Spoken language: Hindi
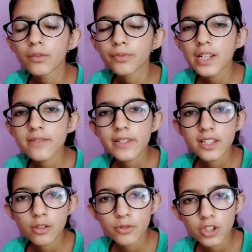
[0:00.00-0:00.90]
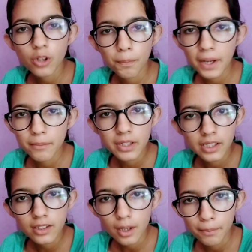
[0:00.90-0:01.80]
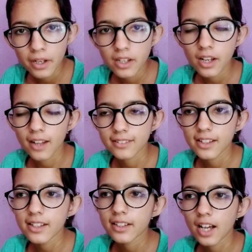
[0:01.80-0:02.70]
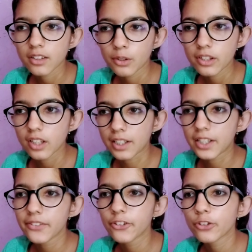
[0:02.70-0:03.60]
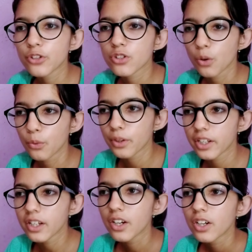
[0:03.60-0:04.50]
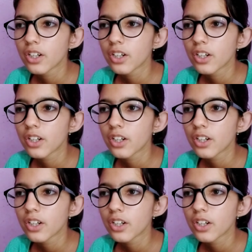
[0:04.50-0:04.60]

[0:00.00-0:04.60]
फ्रेंड्स वैसे तो मुझे दोपहर में नींद कभी नहीं आती है लेकिन आज थोड़ी थकी हुई हूँ तो सोऊंगी